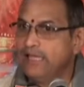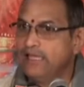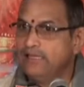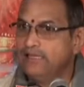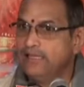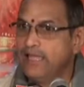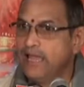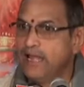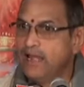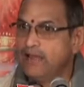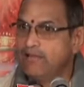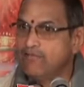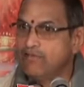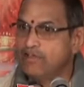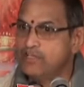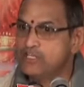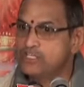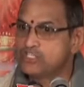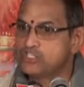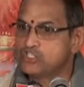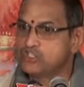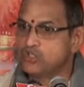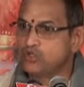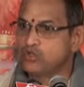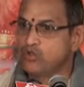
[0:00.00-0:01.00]
ఐదేళ్ల
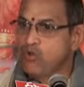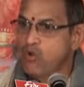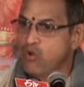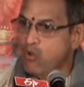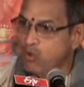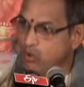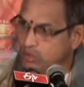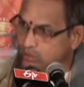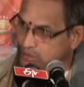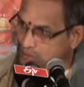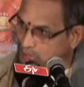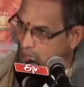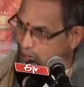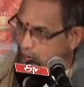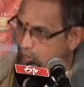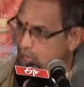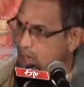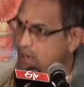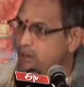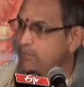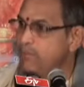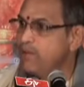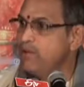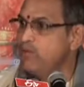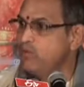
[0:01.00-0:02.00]
వయస్సుతో
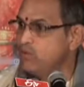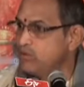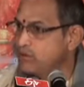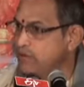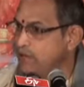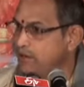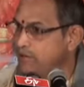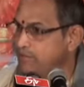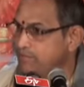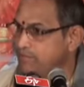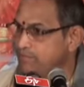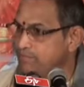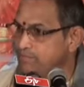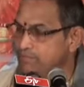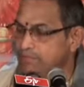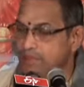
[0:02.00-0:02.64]
కొంతకాలమే ఉంటారు